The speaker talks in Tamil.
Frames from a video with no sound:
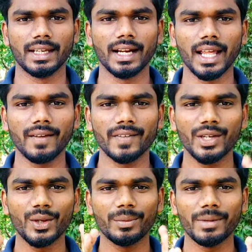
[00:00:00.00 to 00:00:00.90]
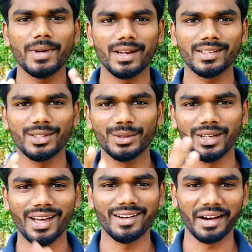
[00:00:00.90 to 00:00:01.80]
என்னடா வீடியோ இப்படி மாறிடுச்சுன்னு
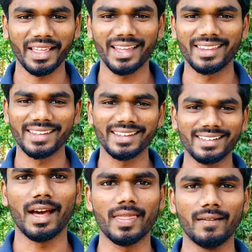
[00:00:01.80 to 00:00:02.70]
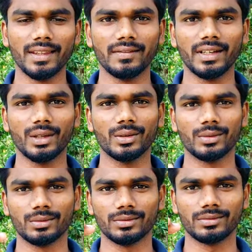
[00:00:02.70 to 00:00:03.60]
சொல்லி யாரும் நினைக்காதீங்க நான் தான் வந்து வீடியோ
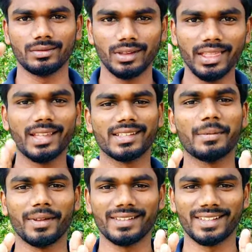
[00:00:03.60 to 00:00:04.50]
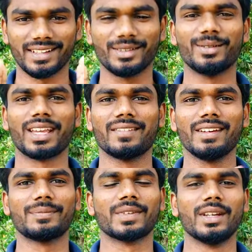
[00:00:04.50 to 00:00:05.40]
இந்த ஷேப்பை வச்சுருக்கேன்
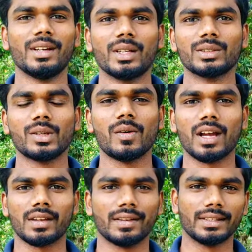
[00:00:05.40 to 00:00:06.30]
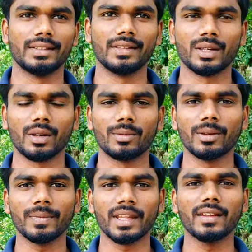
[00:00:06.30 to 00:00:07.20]
ஓகேவா ஸோ வாங்க வீடியோக்குள்ள
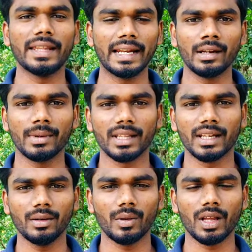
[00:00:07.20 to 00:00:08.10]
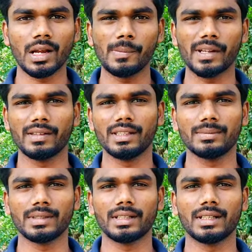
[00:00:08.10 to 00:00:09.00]
போகலாம் அதாவது என்னென்னு பார்த்தீங்கன்னா ஓலா கம்பெனி வந்து
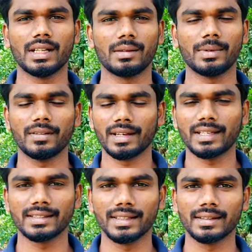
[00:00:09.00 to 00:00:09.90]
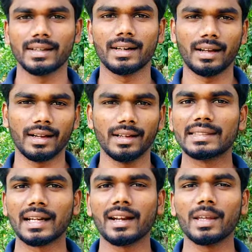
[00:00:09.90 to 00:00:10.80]
இப்போ நிறைய பேர் வேகன்சி எடுத்துகிட்டு இருக்காங்க
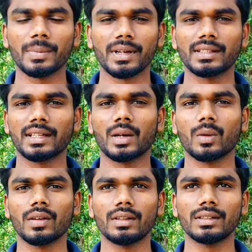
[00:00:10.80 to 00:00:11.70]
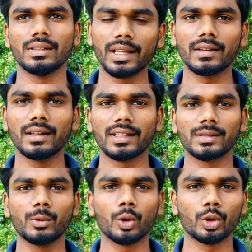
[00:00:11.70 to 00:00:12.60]
சடனாக இப்போ ரீசெண்டாக கூட வந்து வந்து
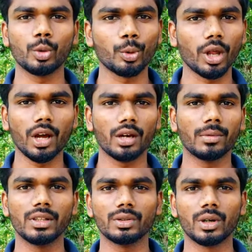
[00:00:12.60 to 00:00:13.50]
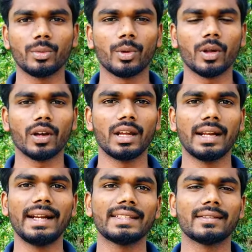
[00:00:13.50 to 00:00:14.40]
ரெசிம் கொடுத்துட்டு போகலாம் அப்படின்னு சொல்லிட்டு போனவங்க
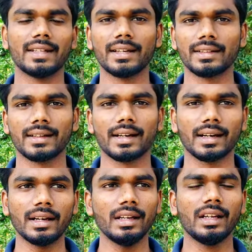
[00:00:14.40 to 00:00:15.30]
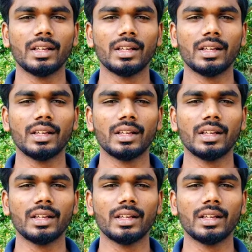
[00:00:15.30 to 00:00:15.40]
லேடிஸை வந்து எடுத்திருக்காங்க